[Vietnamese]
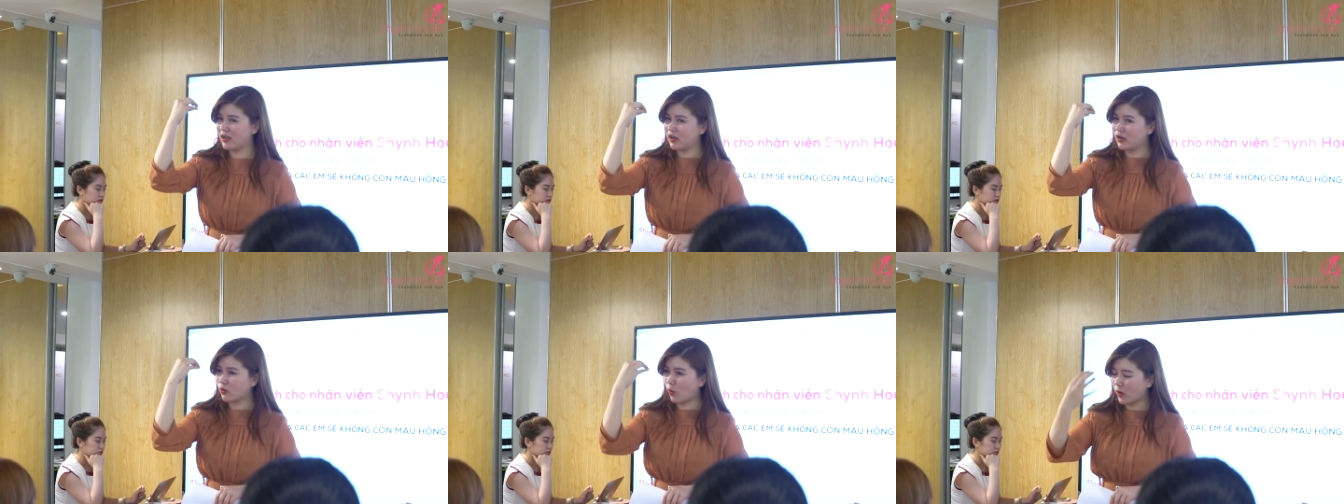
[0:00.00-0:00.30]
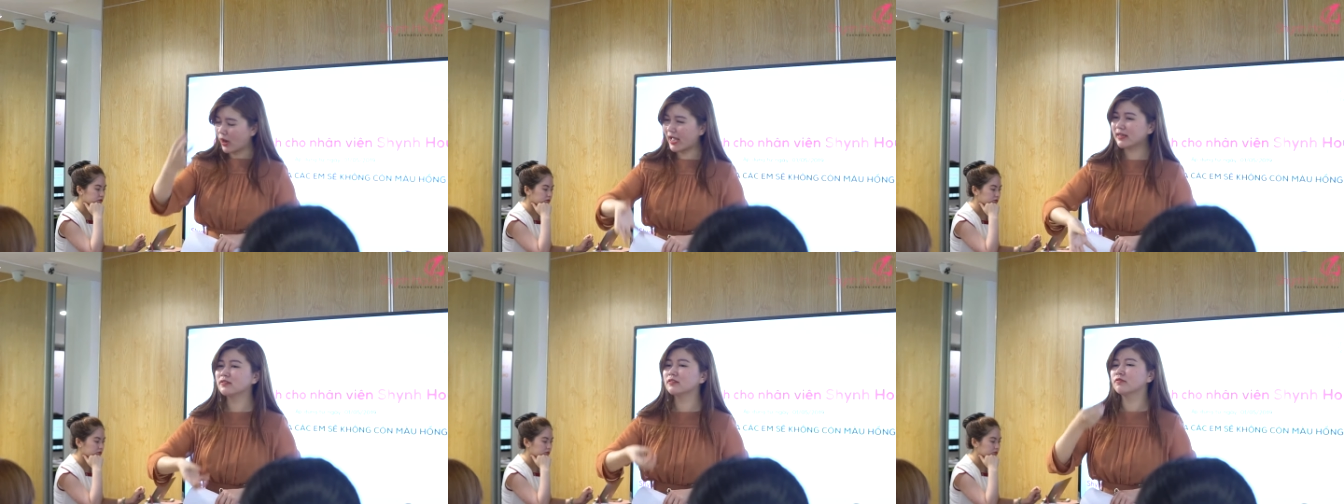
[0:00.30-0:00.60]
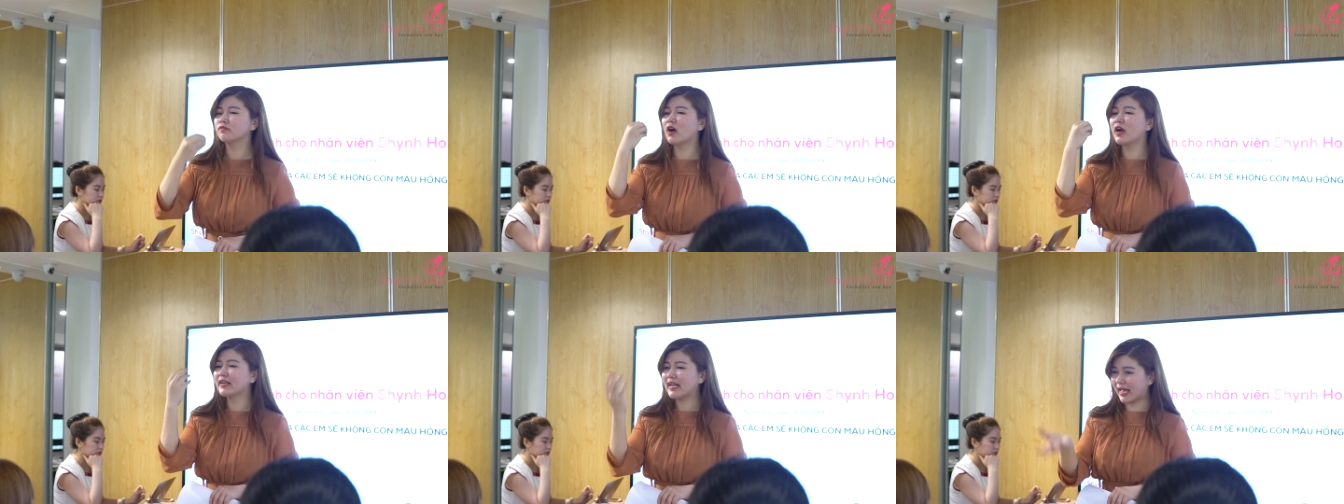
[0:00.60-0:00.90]
của khách
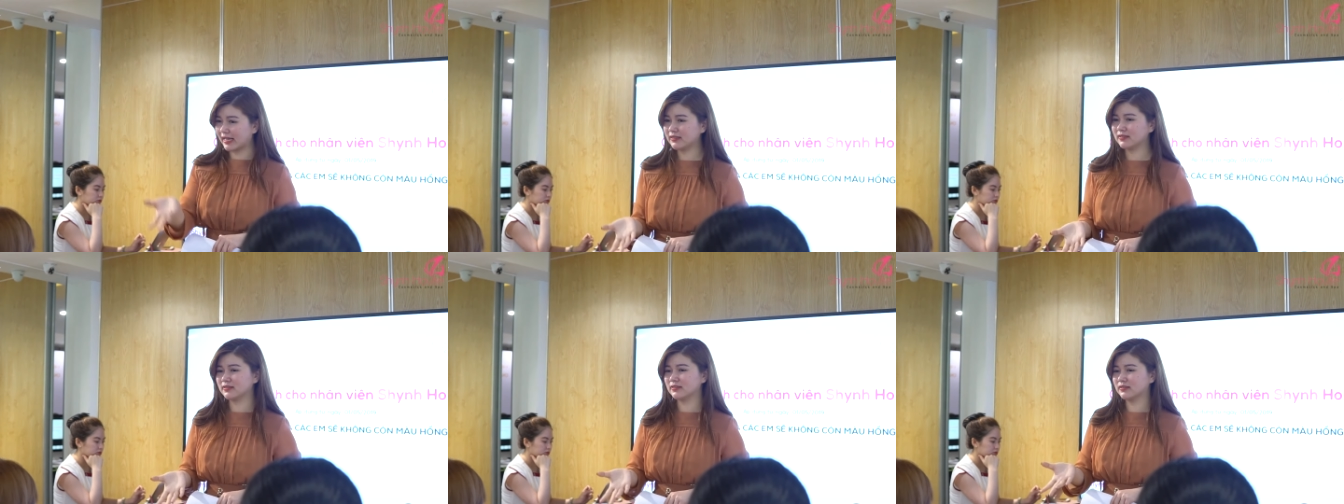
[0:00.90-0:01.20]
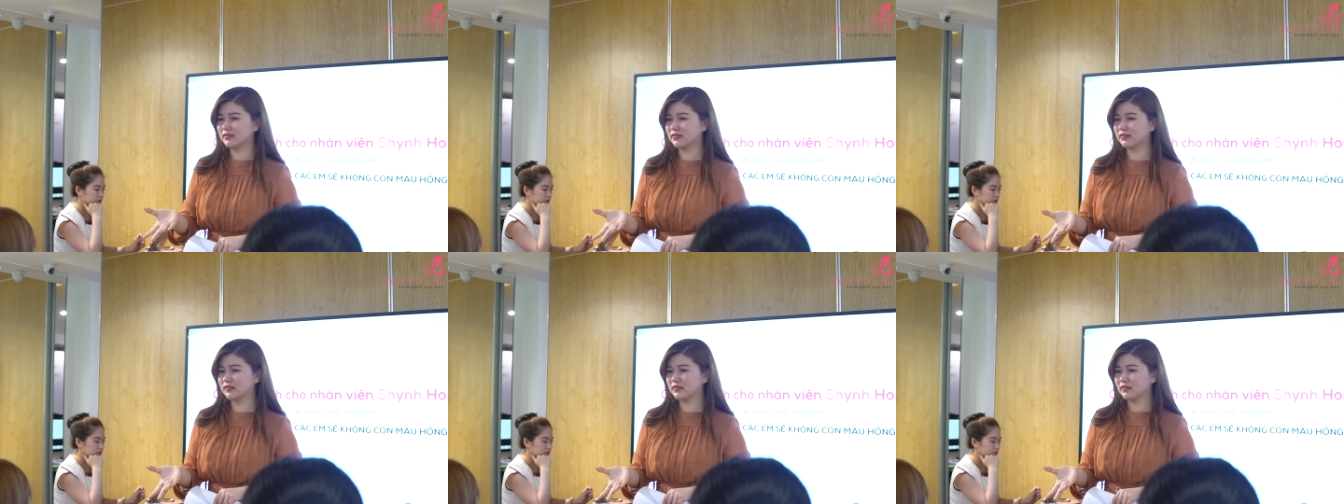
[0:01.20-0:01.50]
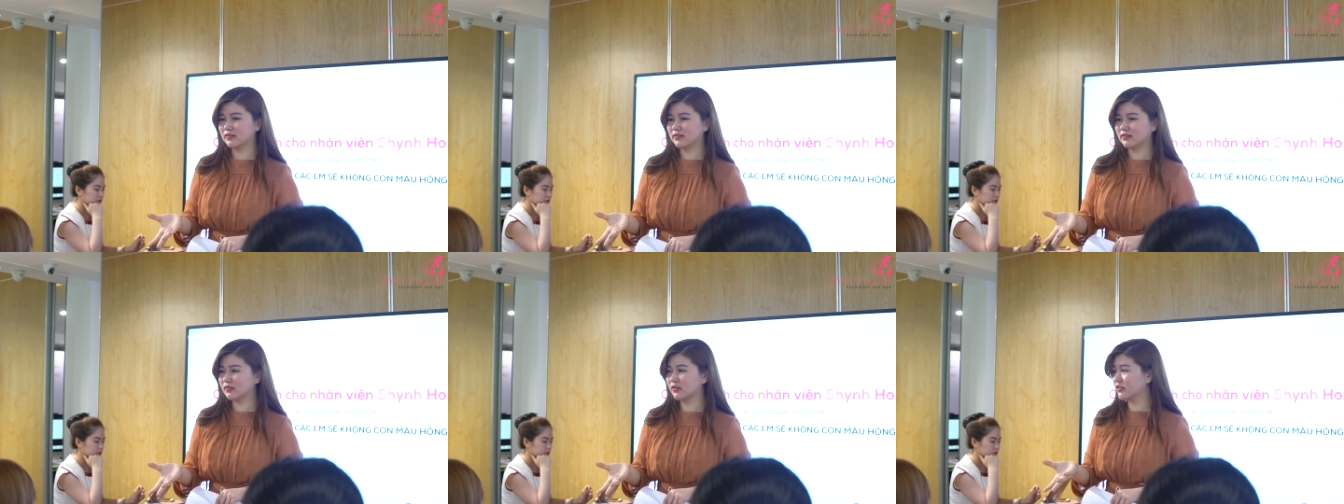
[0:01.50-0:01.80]
với khách,
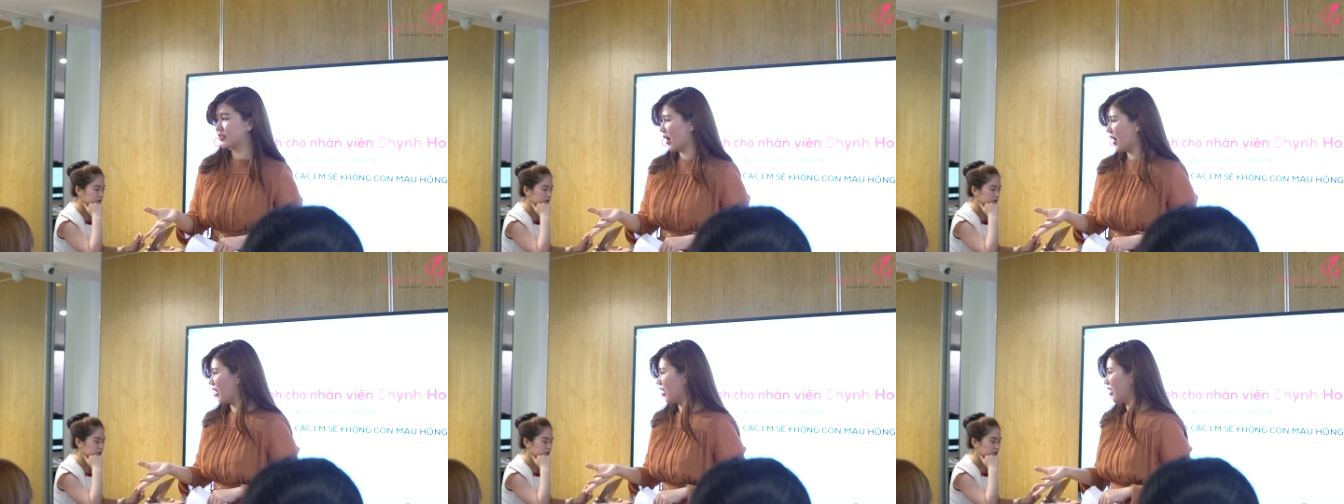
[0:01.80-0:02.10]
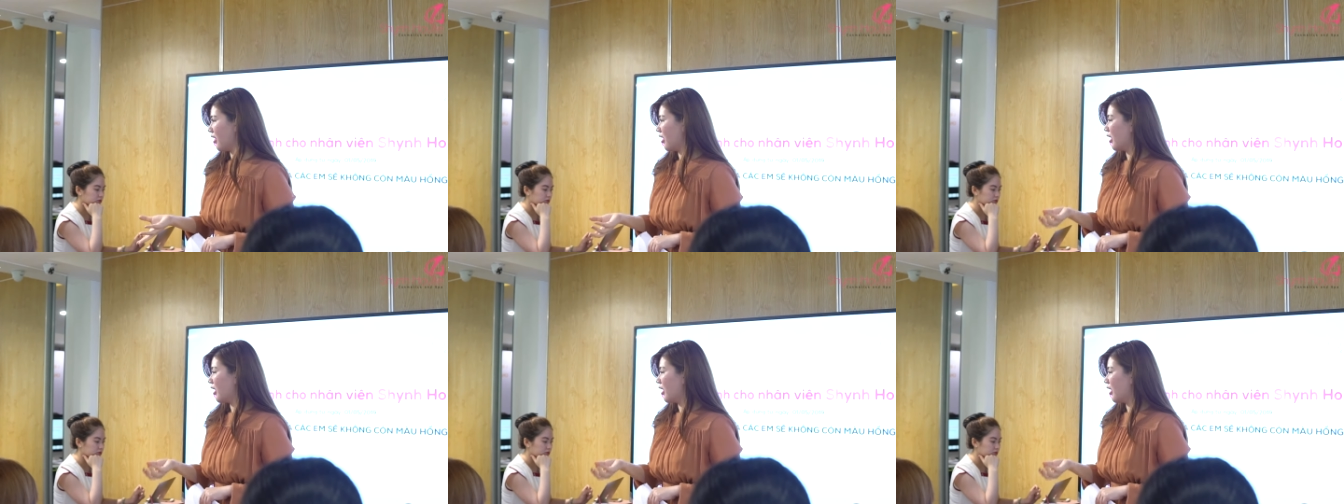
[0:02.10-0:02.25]
được chưa?